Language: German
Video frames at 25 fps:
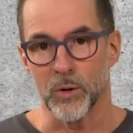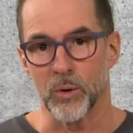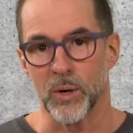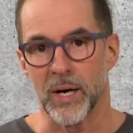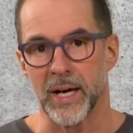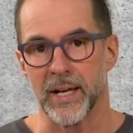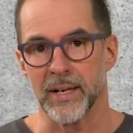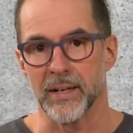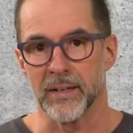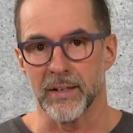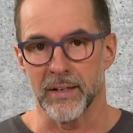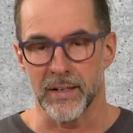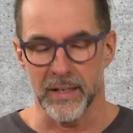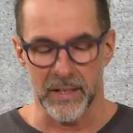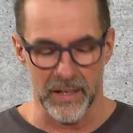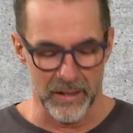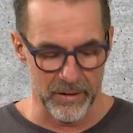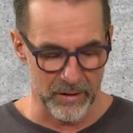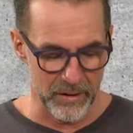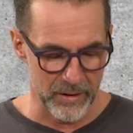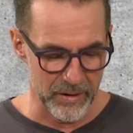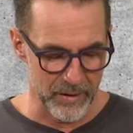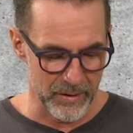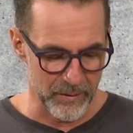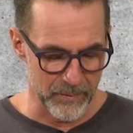auch andere
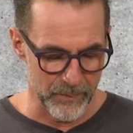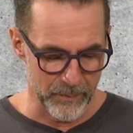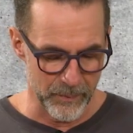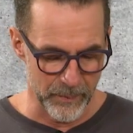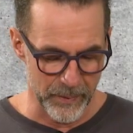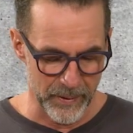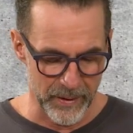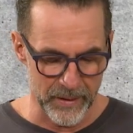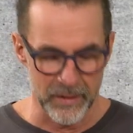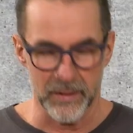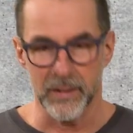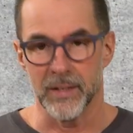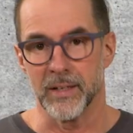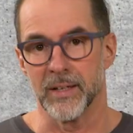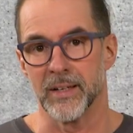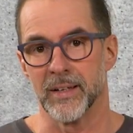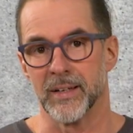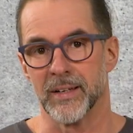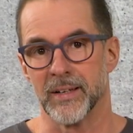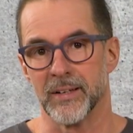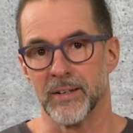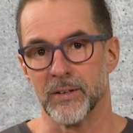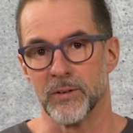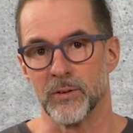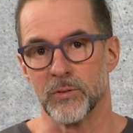
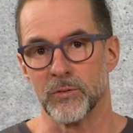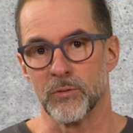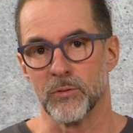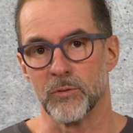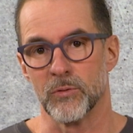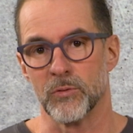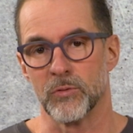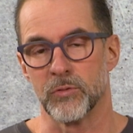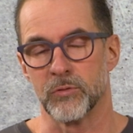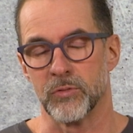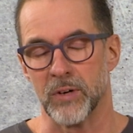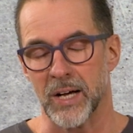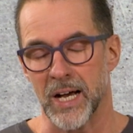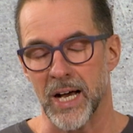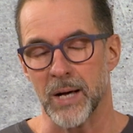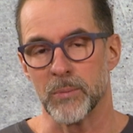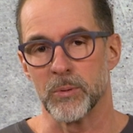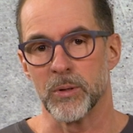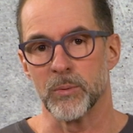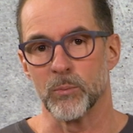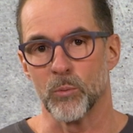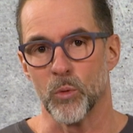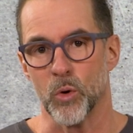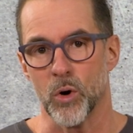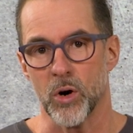äh,
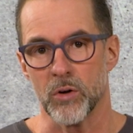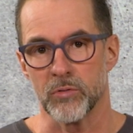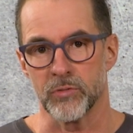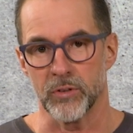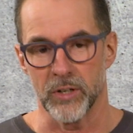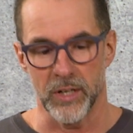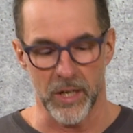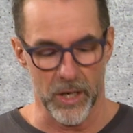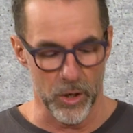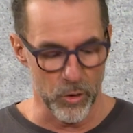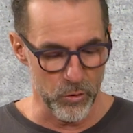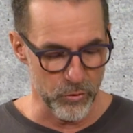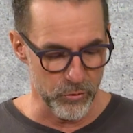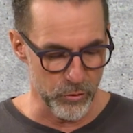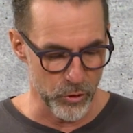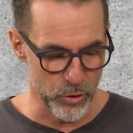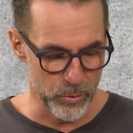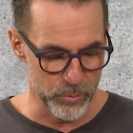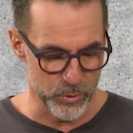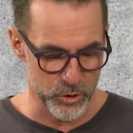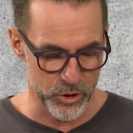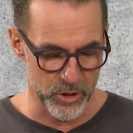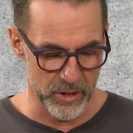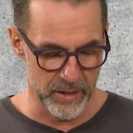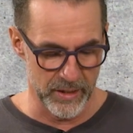Farben morphen,
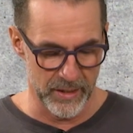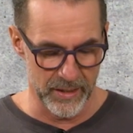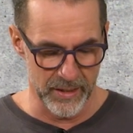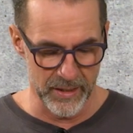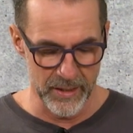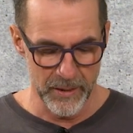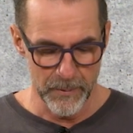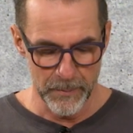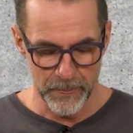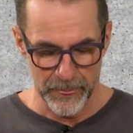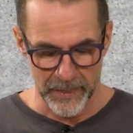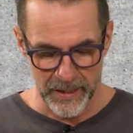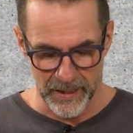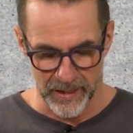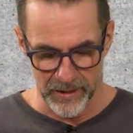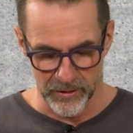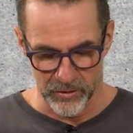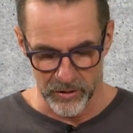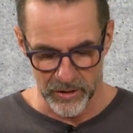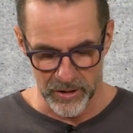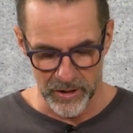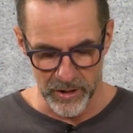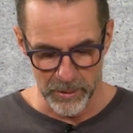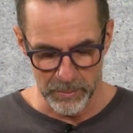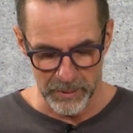aufhübschen. Ne? Also
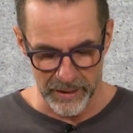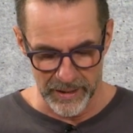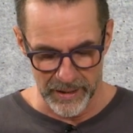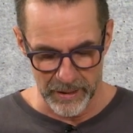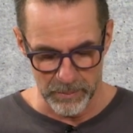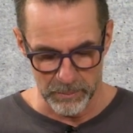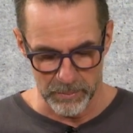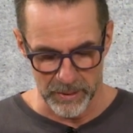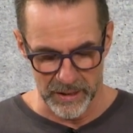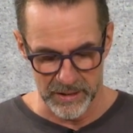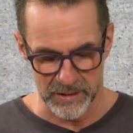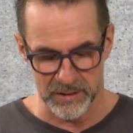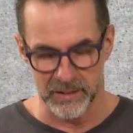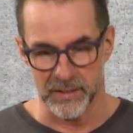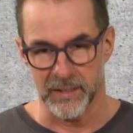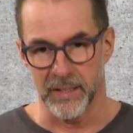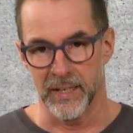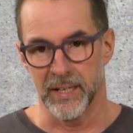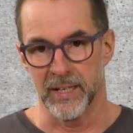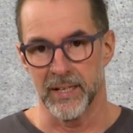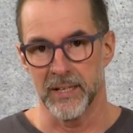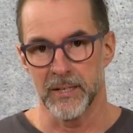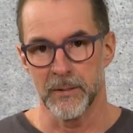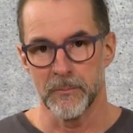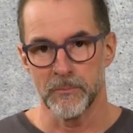hier bei dem
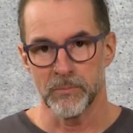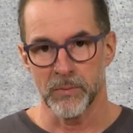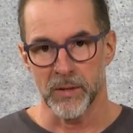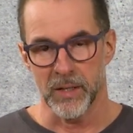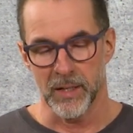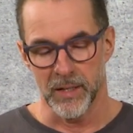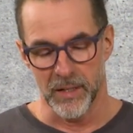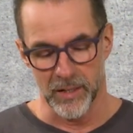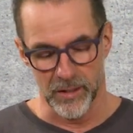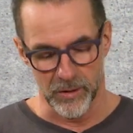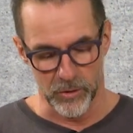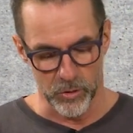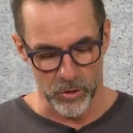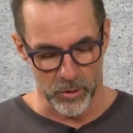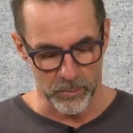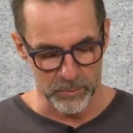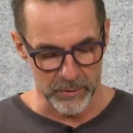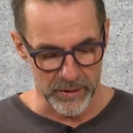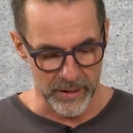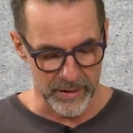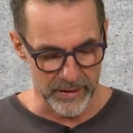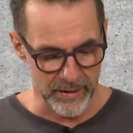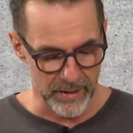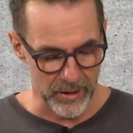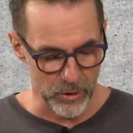Pastell äh, kommt
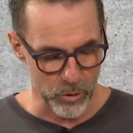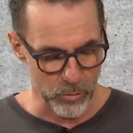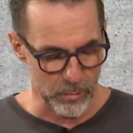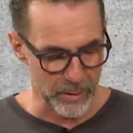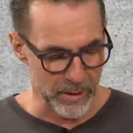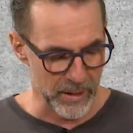der Yellow